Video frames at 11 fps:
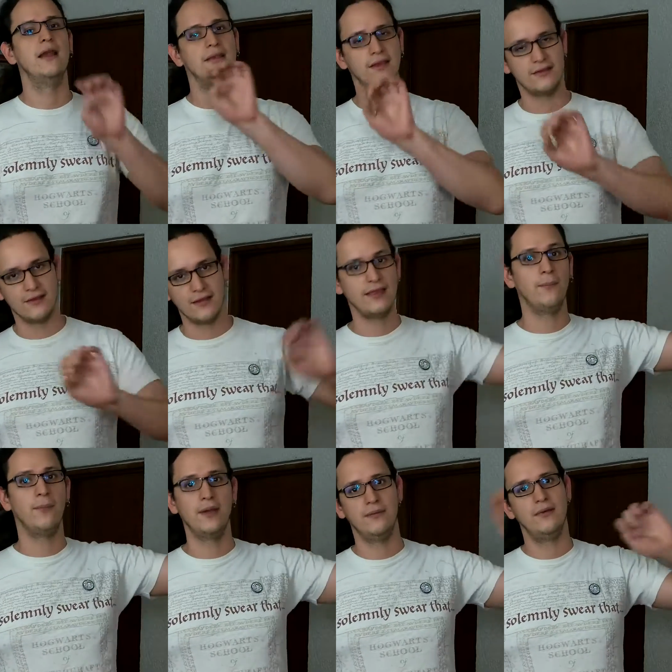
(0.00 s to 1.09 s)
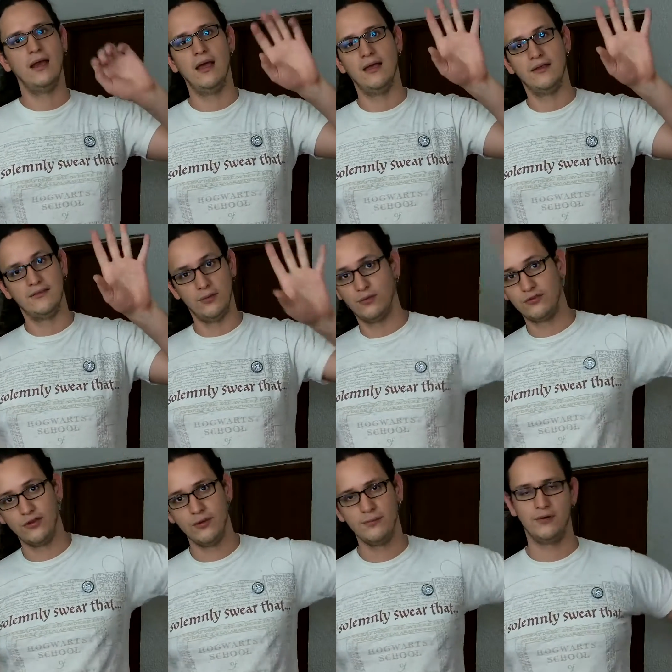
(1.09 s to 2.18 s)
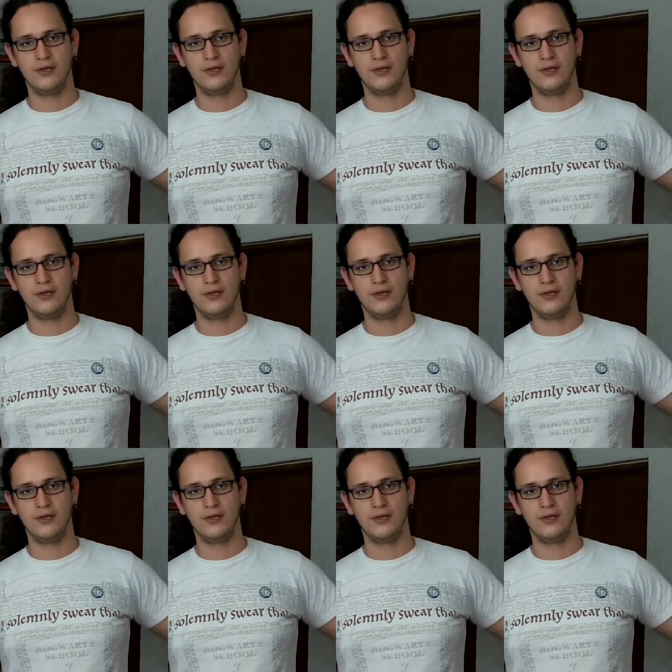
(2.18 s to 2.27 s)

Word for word: la tercera etapa, la seducción,